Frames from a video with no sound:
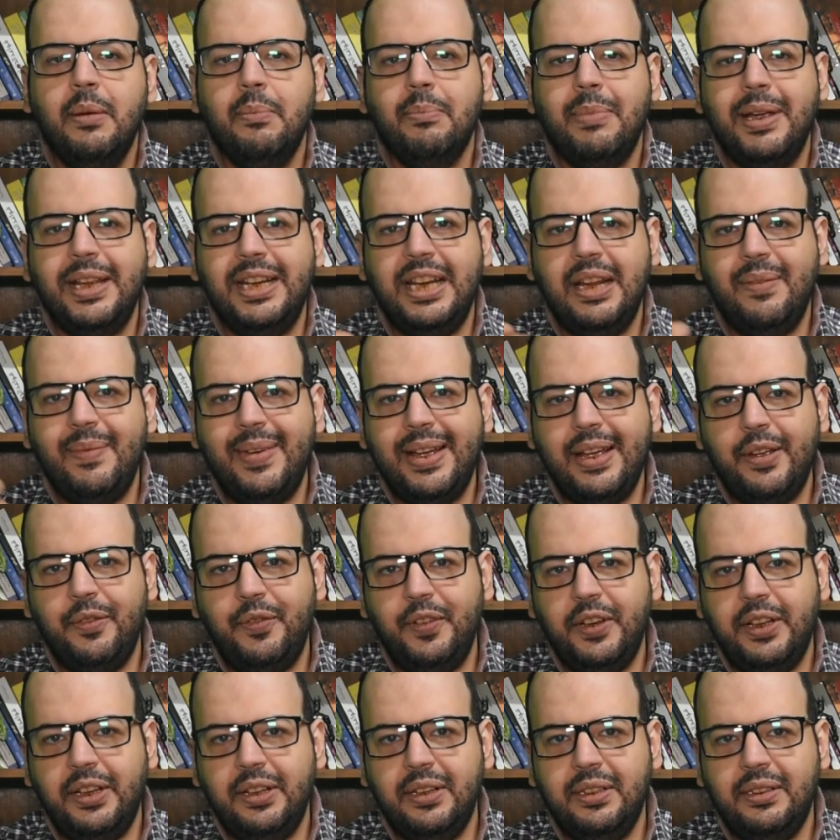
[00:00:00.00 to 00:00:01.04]
بينما
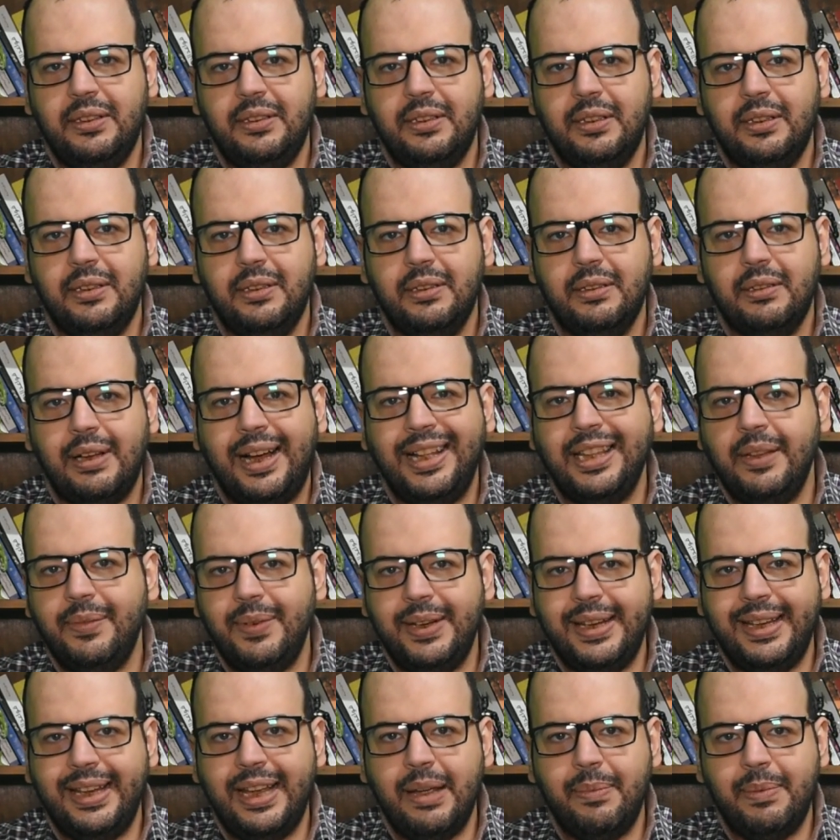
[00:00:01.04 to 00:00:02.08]
فكره آه، عدم
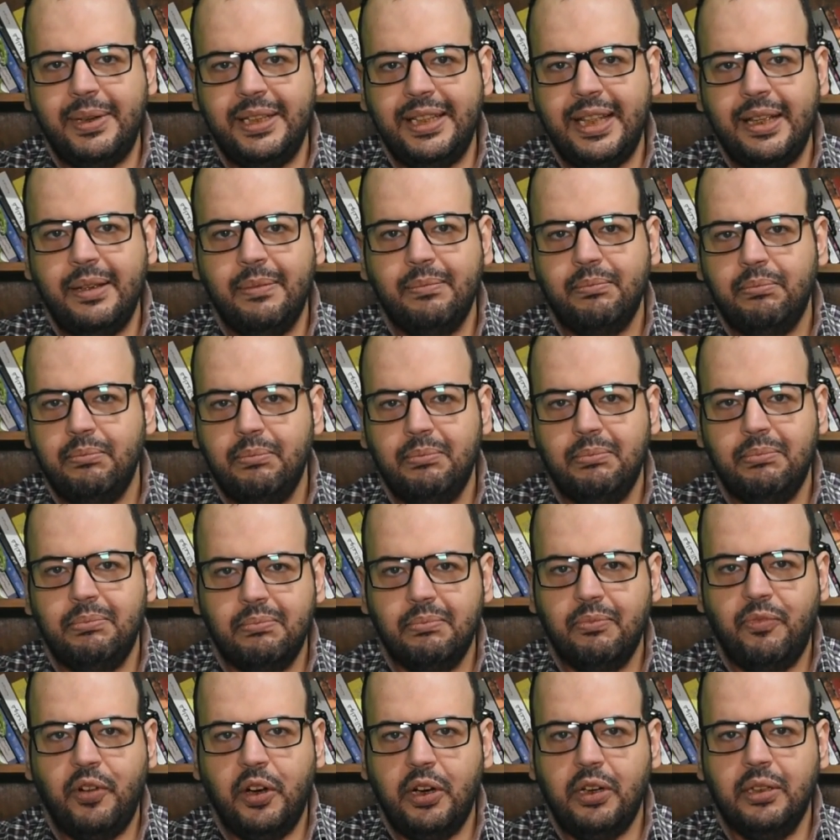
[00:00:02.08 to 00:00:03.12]
الانجاب كده
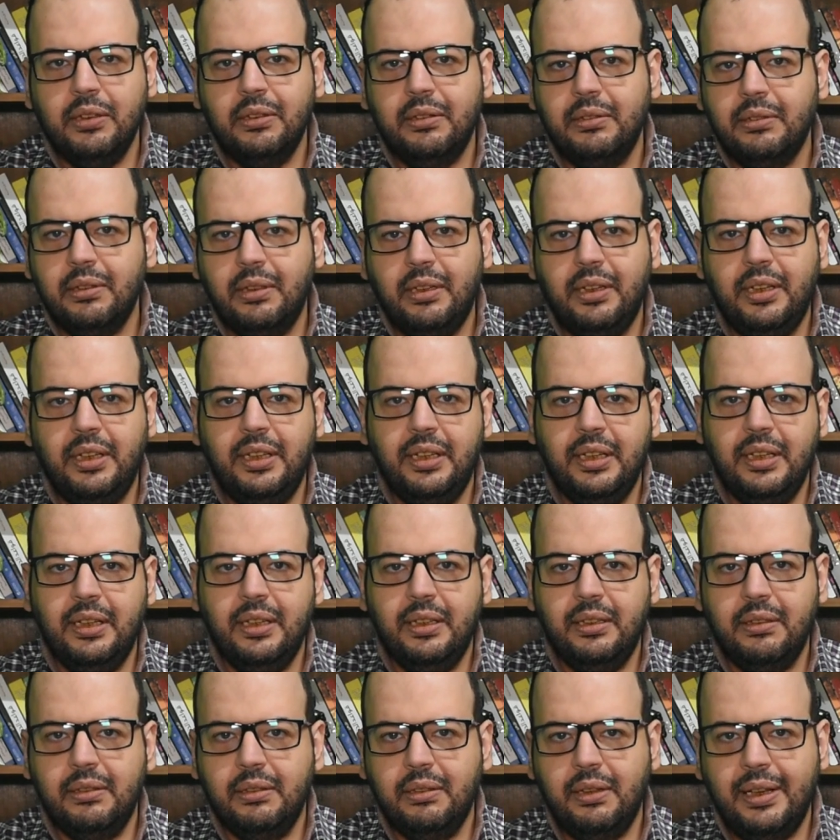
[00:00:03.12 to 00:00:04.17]
فقط اللي هي
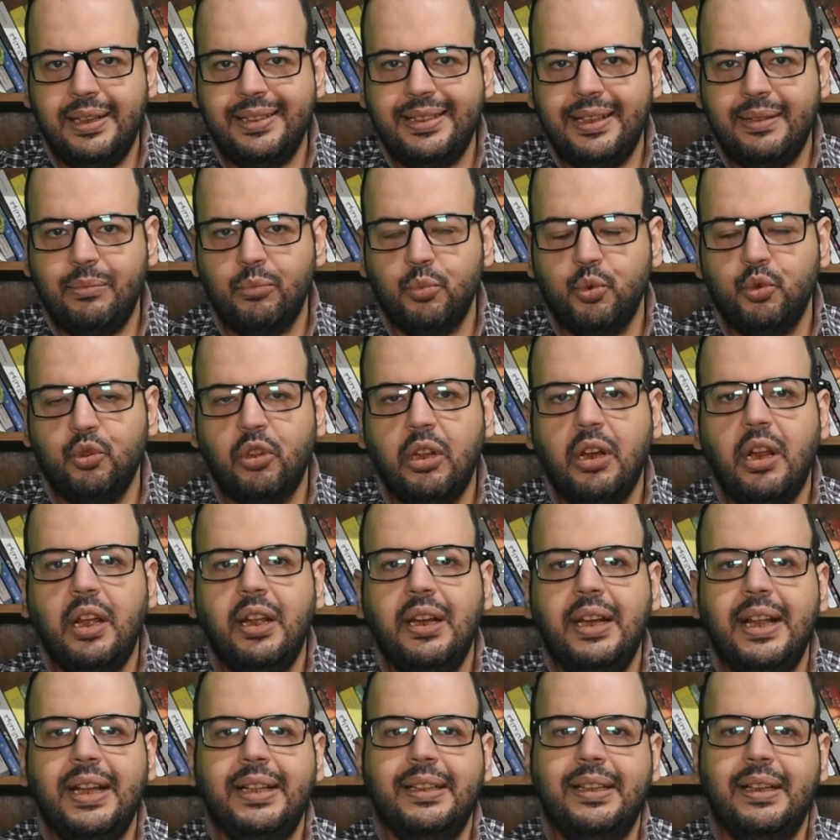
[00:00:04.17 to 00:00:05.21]
آه، هذا المصطلح
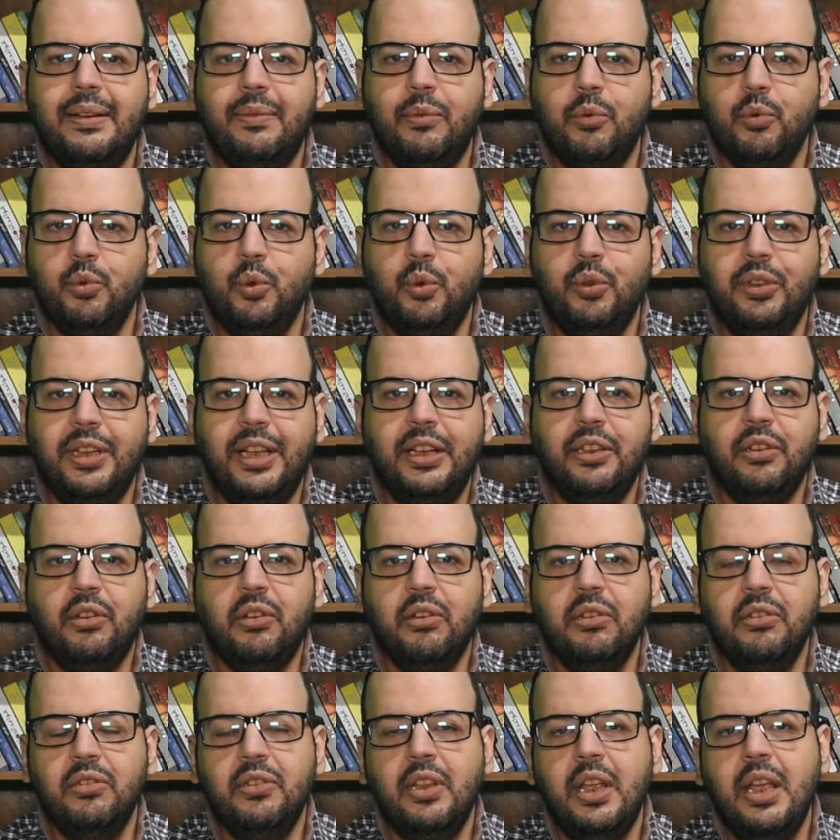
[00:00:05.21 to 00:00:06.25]
لا ده موضوع تاني
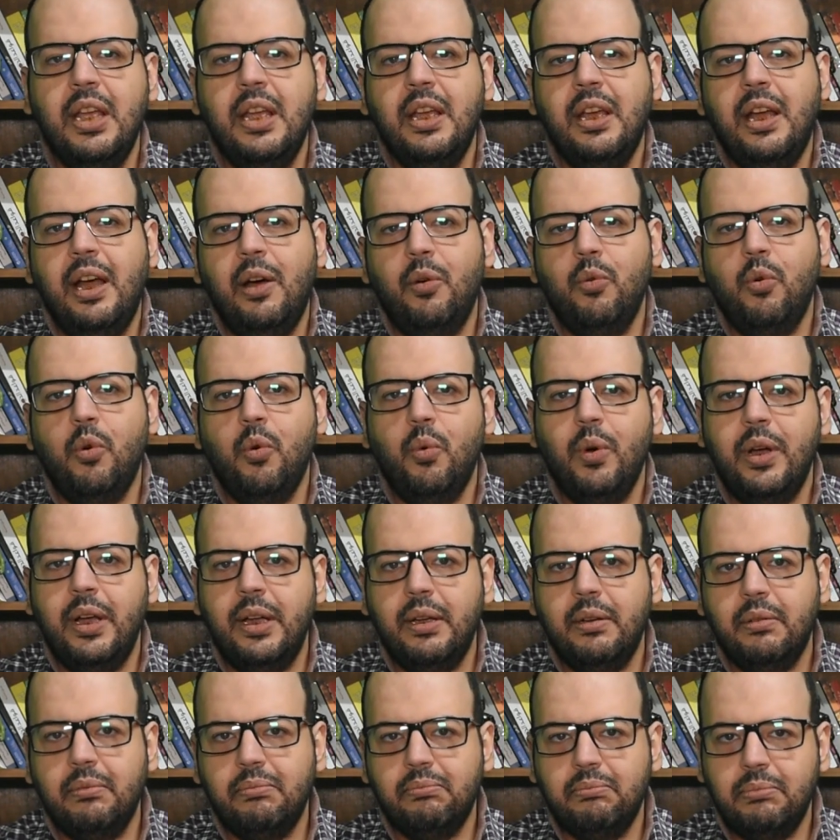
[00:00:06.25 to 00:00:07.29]
خالص او
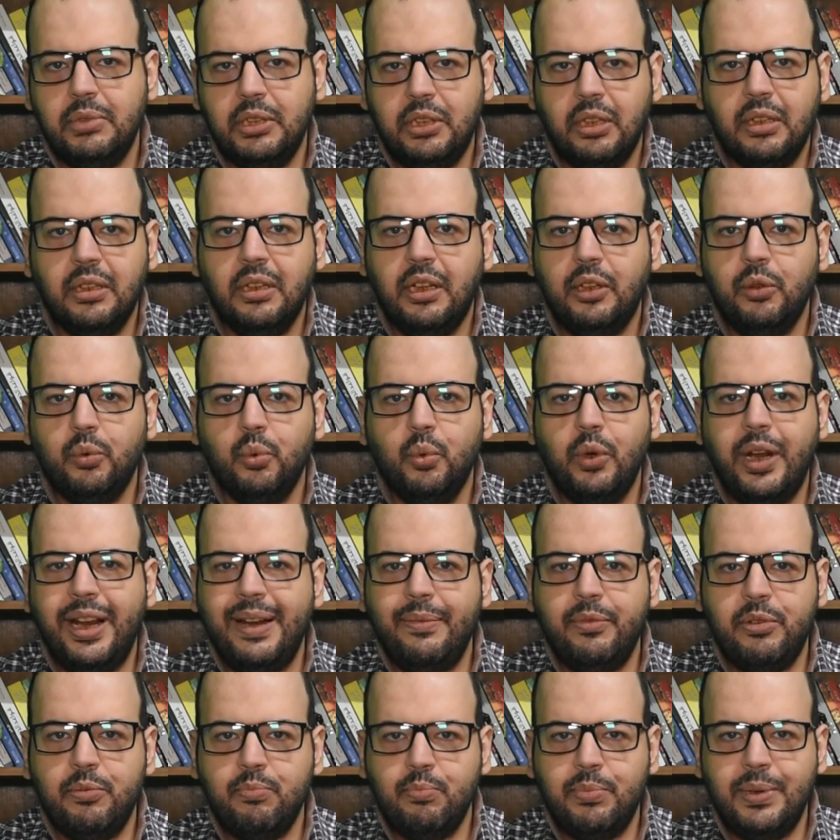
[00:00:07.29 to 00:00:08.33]
هو بتطلع تقول انا
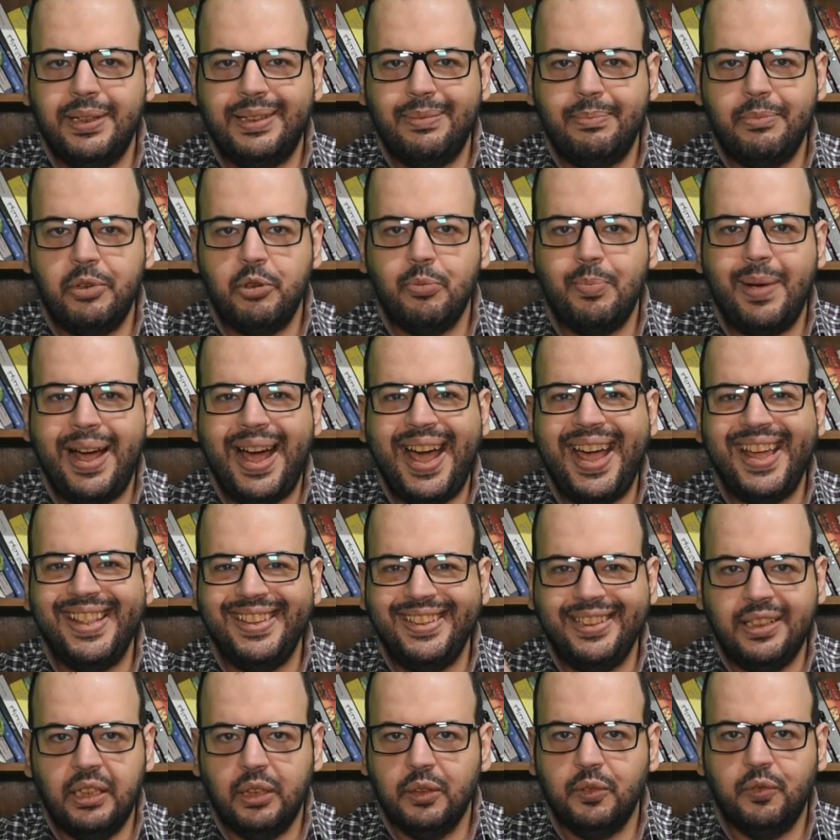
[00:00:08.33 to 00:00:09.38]
مش مش
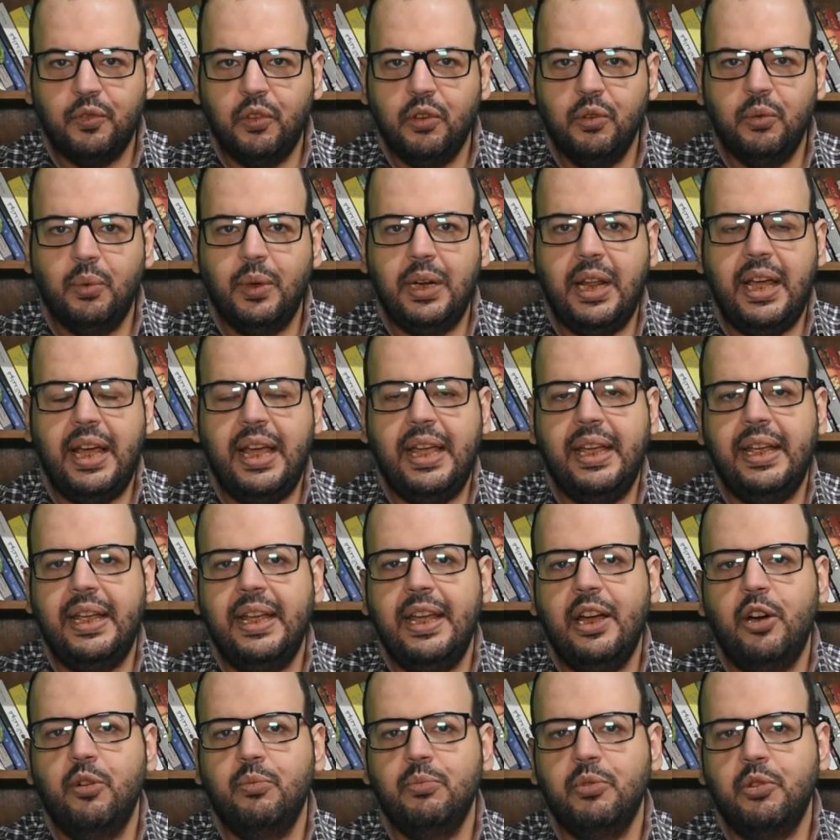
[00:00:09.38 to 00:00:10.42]
بعادي الاطفال ولا حاجه
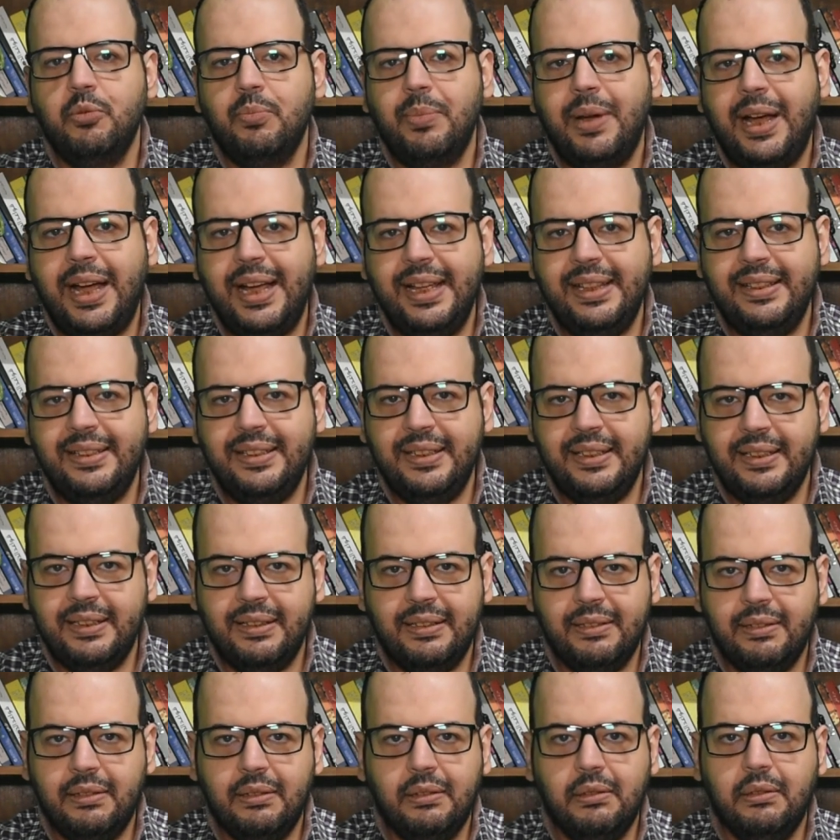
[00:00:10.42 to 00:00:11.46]
او مش بعادي
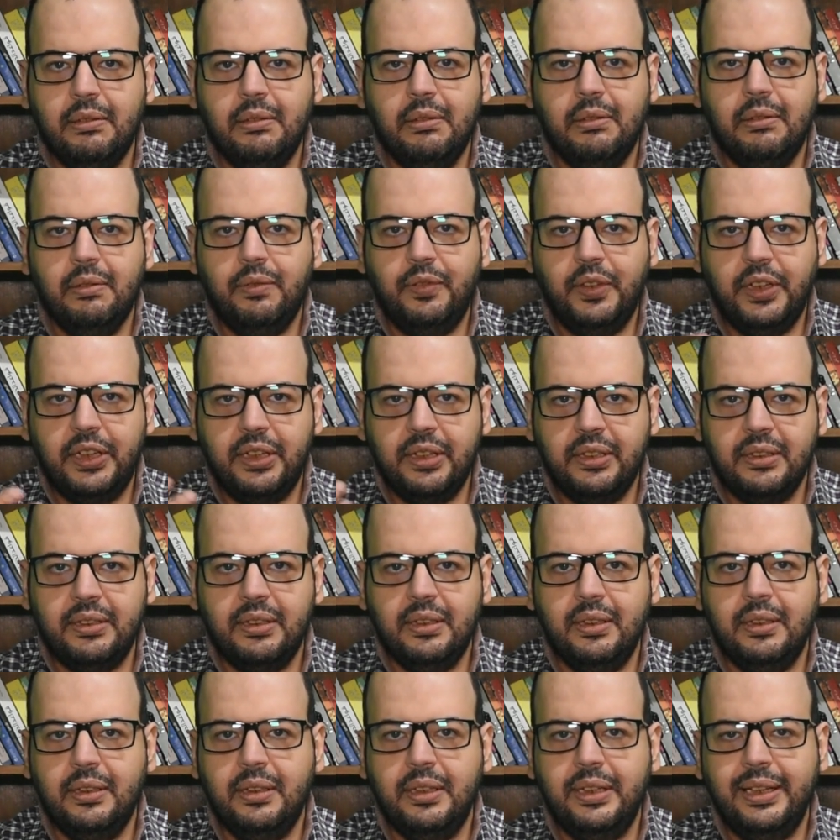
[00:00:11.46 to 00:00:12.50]
فكره
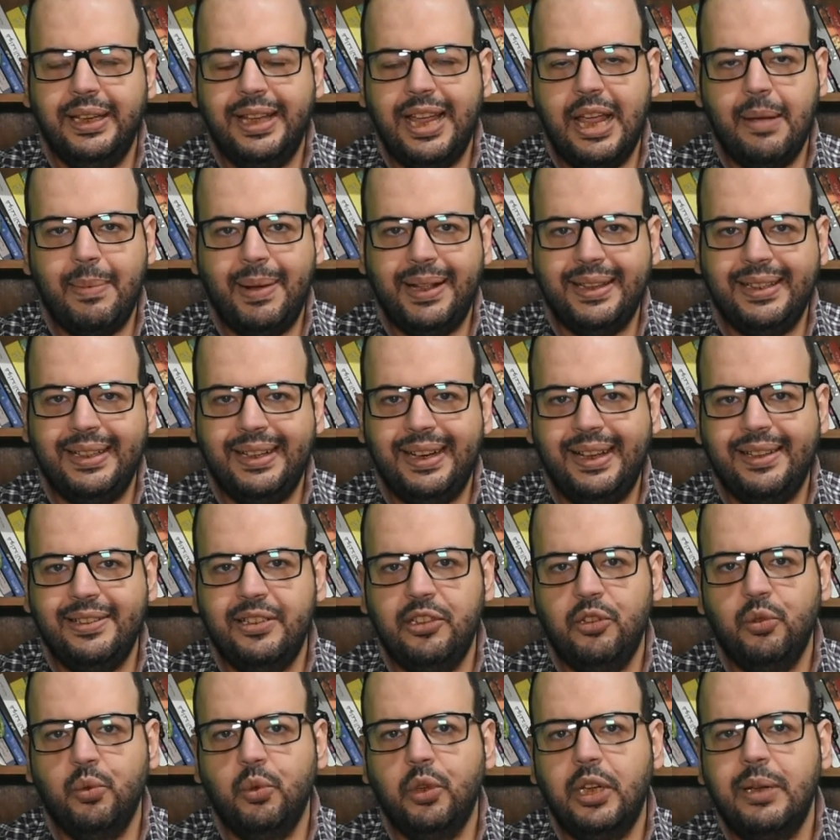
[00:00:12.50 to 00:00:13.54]
الانجاب عند اللي
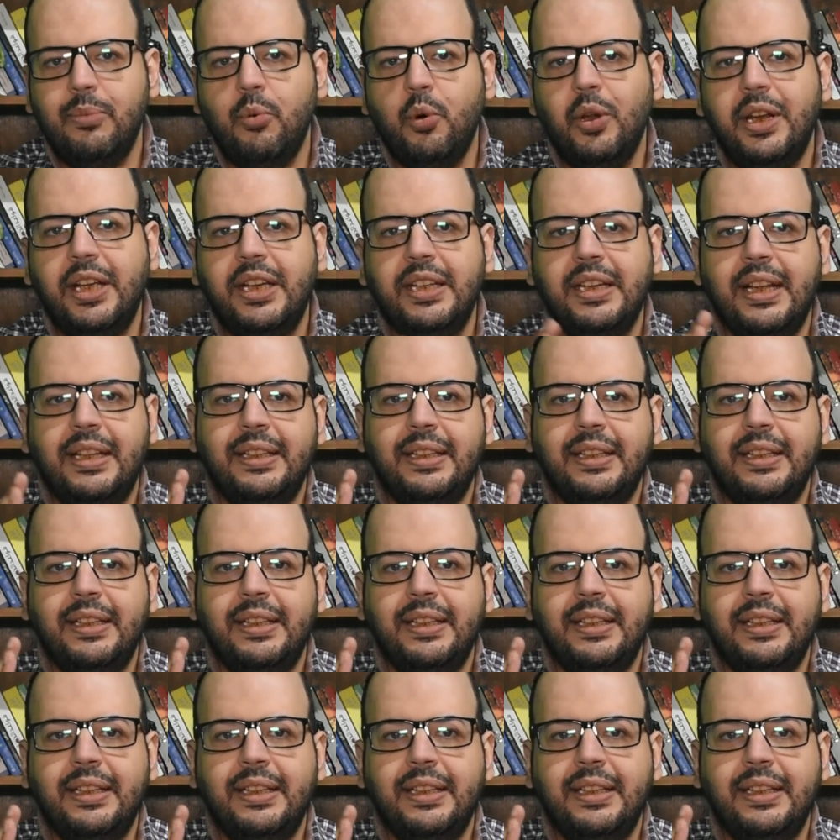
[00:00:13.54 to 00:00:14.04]
عايزين ينجبوا ولكن